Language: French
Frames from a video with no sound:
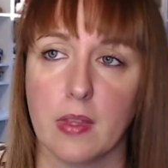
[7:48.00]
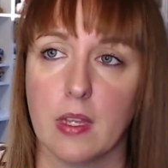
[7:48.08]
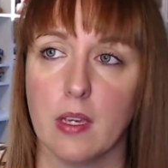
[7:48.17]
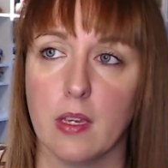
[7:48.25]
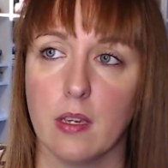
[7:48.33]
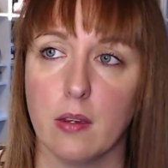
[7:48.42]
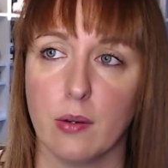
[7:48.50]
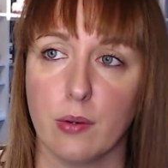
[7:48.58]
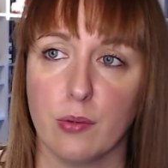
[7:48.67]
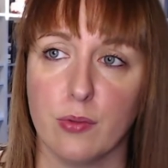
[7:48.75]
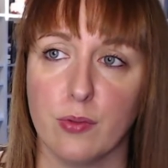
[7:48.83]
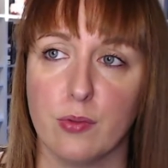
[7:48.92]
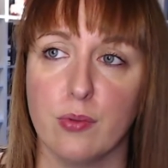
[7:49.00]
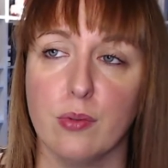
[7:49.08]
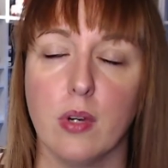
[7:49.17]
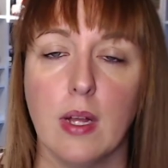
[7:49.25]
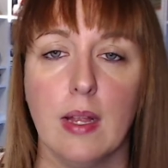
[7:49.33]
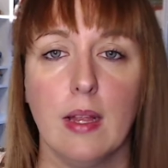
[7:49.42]
Et euh, du
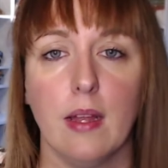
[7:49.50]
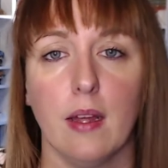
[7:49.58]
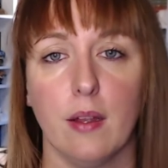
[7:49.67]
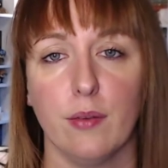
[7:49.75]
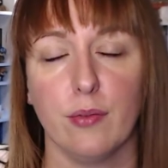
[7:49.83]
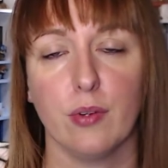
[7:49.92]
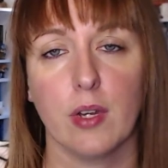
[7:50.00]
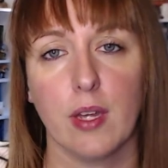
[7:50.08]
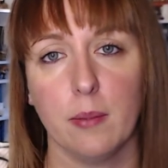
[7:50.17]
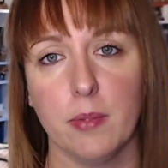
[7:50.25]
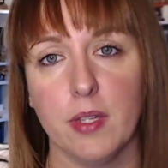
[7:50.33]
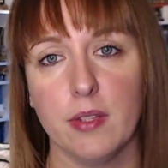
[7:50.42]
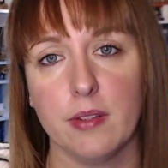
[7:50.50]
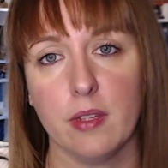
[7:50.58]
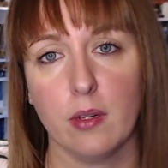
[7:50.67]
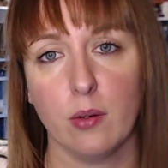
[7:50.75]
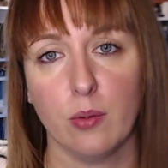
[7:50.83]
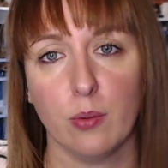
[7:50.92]
coup, elle veut
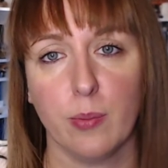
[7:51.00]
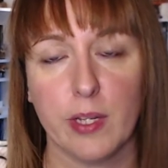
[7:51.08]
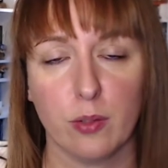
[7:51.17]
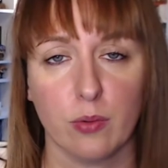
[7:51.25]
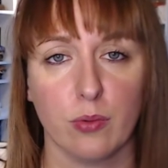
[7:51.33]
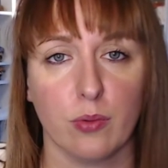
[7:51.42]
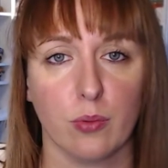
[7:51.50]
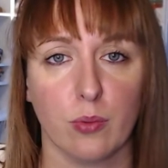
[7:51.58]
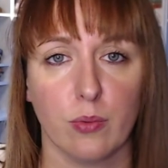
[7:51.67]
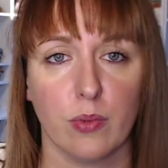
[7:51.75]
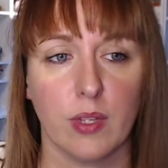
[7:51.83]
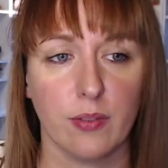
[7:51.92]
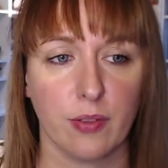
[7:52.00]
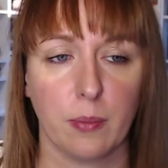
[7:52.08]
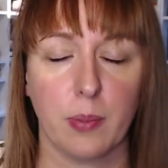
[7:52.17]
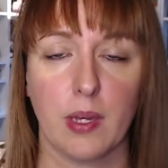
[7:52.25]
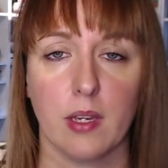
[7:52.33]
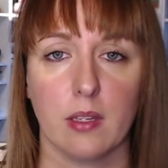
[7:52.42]
réhabiliter le bateau de son défunt
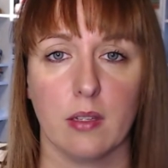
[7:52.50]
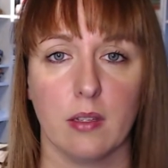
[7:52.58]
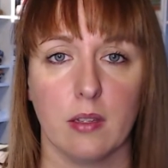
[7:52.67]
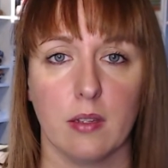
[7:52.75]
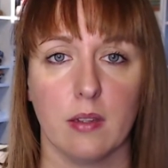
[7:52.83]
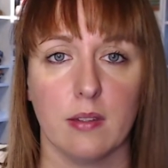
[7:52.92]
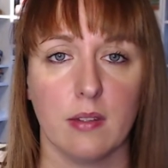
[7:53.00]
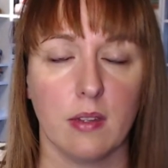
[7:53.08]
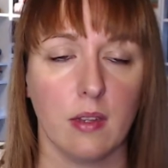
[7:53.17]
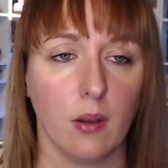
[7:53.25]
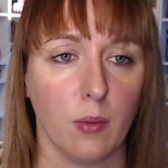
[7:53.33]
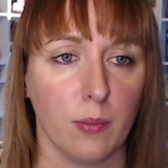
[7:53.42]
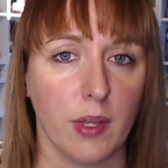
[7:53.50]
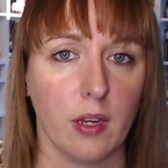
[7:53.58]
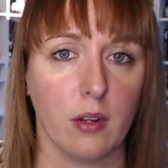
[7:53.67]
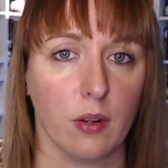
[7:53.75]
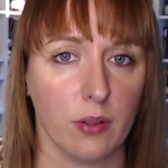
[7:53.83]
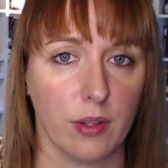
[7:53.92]
père qui est décédé en mer
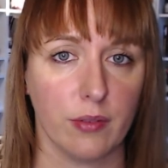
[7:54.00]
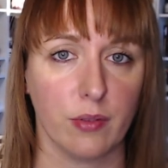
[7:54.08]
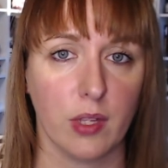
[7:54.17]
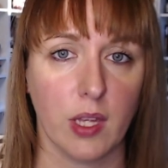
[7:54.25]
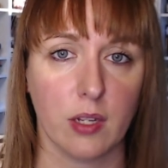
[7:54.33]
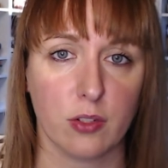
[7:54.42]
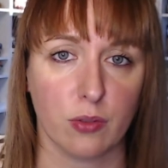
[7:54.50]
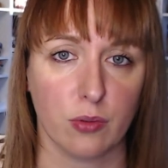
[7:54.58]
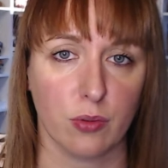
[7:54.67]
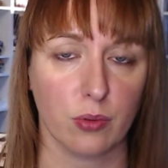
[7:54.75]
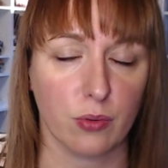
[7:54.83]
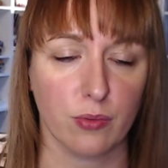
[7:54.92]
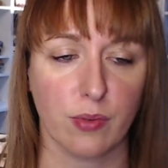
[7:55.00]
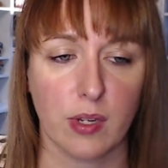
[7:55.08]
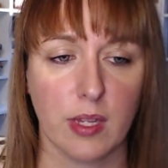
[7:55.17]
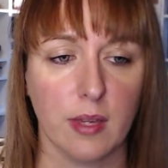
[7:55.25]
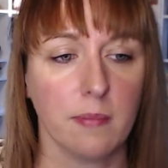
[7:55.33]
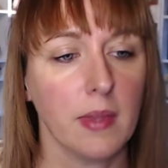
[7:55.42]
lors d'un voyage euh, sur son
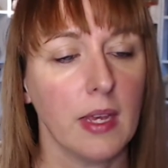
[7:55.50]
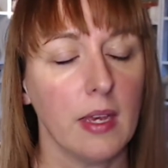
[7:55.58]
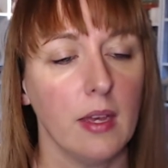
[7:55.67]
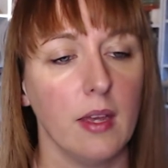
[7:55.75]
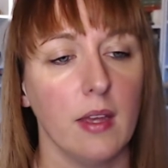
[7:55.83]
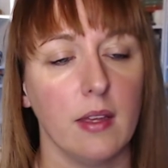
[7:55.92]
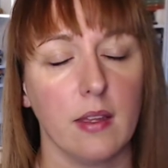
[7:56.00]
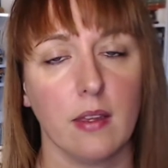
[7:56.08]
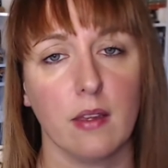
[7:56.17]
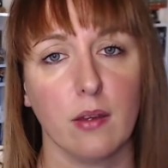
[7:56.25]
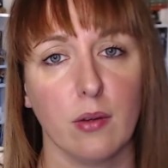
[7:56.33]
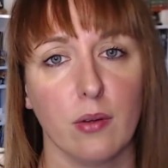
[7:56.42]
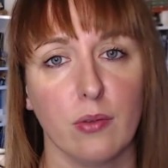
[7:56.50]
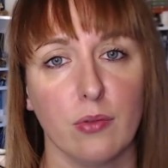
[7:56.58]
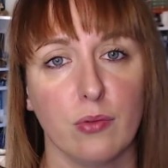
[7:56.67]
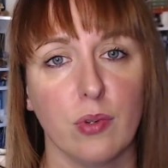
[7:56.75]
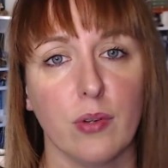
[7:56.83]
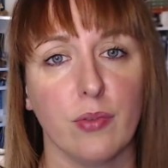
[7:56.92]
voilier. Et du
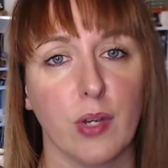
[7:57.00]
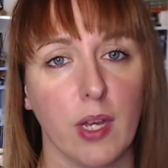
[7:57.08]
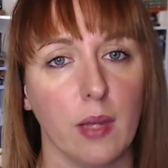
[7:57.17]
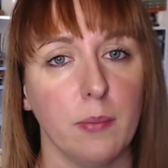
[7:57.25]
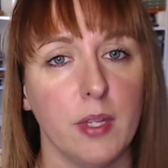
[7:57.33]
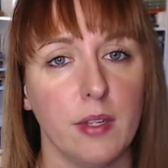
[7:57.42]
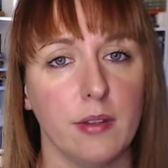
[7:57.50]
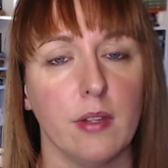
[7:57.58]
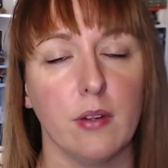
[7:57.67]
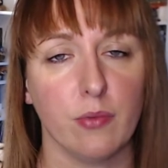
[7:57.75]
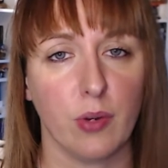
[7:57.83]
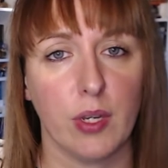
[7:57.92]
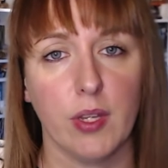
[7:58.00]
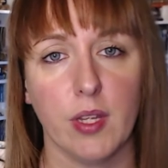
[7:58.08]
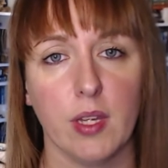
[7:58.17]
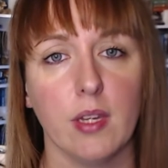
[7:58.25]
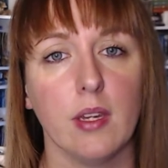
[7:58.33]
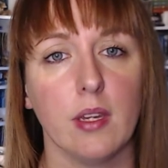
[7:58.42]
coup, elle veut réhabiliter le
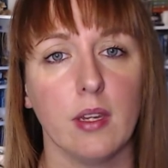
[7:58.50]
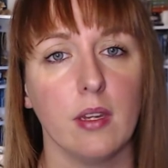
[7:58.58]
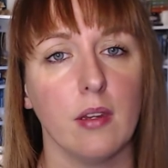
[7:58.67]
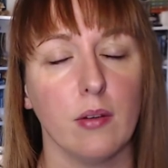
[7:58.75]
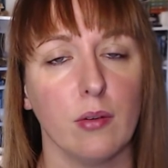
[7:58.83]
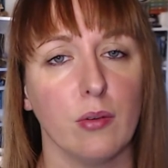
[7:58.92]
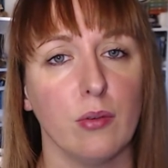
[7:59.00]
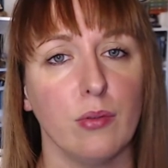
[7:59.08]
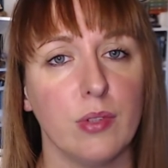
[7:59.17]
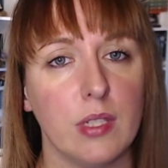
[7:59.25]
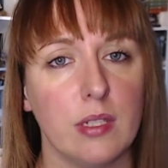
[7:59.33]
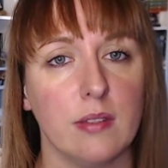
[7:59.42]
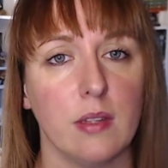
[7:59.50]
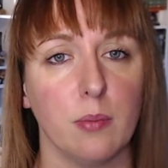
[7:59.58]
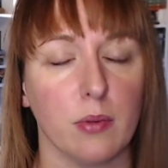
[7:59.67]
voilier et l'utiliser pour